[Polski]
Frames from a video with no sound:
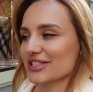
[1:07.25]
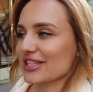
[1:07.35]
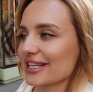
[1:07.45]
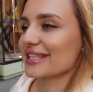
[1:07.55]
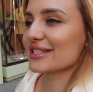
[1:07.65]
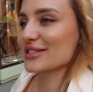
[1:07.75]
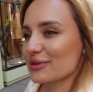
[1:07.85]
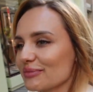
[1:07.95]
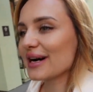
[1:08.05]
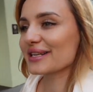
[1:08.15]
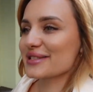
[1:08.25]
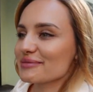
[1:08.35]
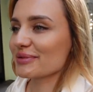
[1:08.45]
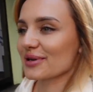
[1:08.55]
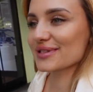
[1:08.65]
że jest to bardzo
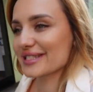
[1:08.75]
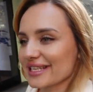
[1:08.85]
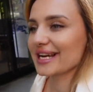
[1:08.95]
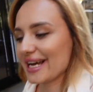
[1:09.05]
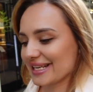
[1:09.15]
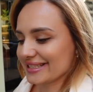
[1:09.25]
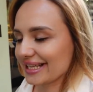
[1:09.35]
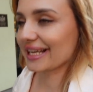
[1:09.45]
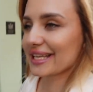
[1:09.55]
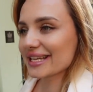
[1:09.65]
proste, ale tak